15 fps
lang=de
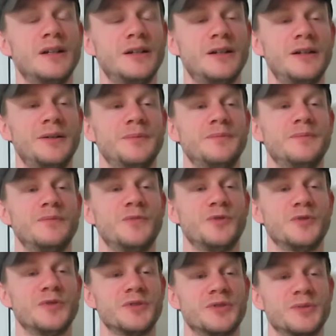Ähm,
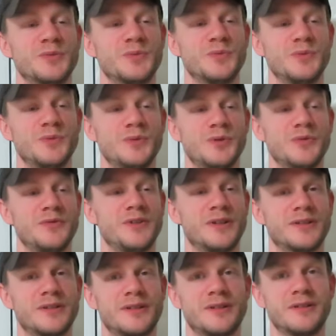und irgendwie
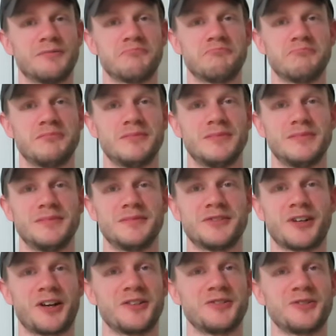hat dann
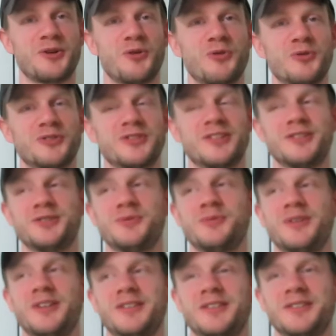Sangi sich auch kurzzeitig
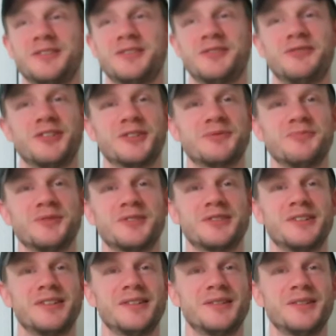überlegt, dass sie vielleicht ein
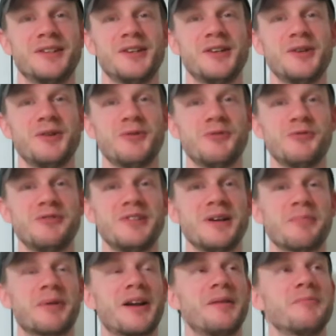bisschen Uni
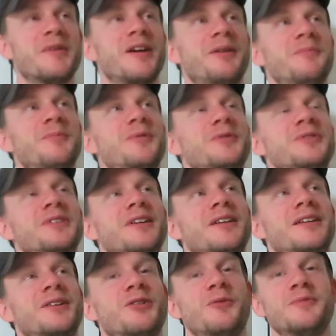abklemmen kann und
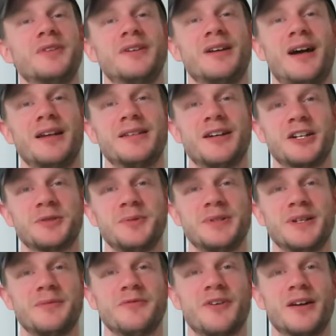dann kommt dann einen Tag
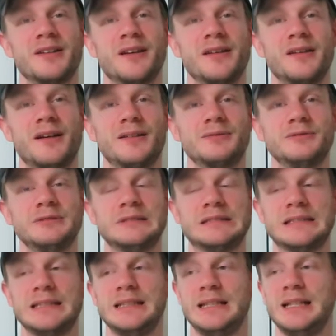später am Freitag nach
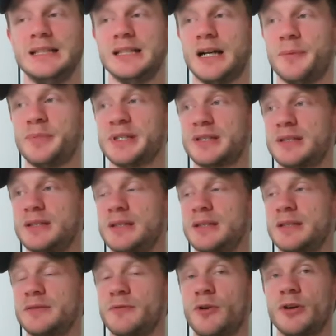und ja, bis
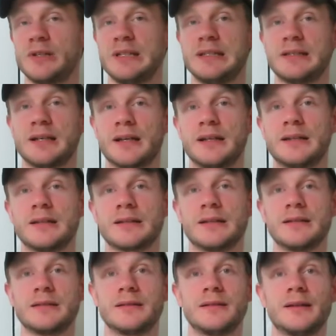nächste Woche Dienstag geht das
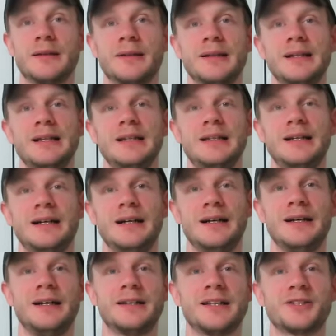Ganze dann.
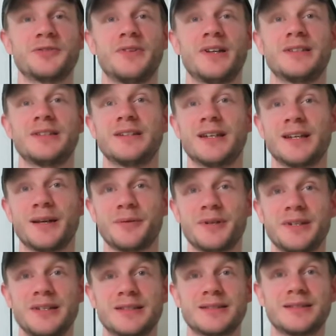Äh, dazu werdet ihr dann aber in
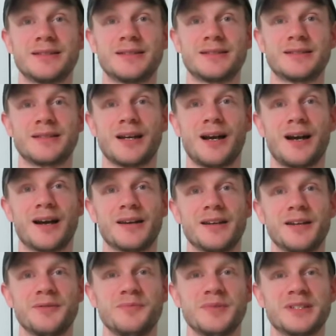den nächsten Tagen
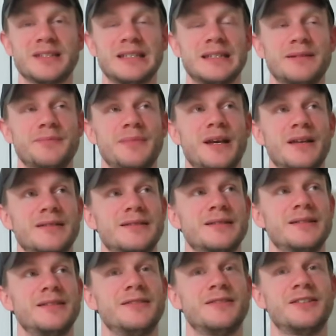dann ein bisschen mehr
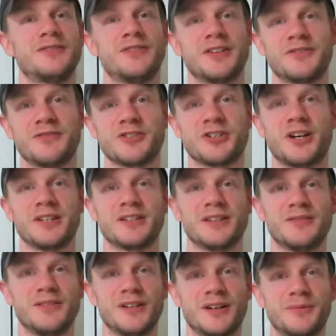sehen. Ich werde wahrscheinlich
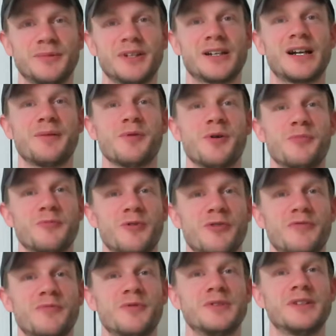dann wieder mit der Kamera
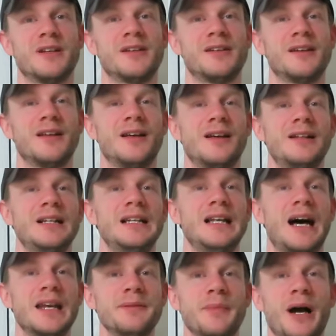rumlaufen und dann
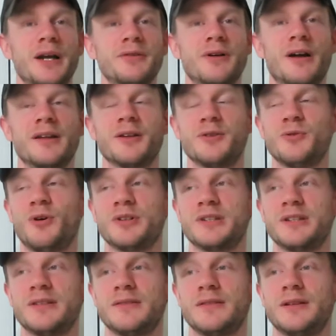an dem einen oder anderen Ort
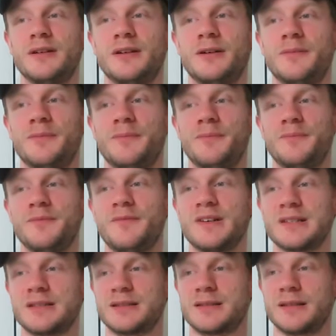dann ähm,
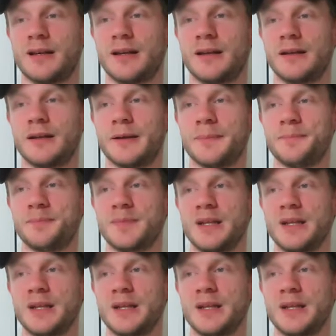was zeigen dann.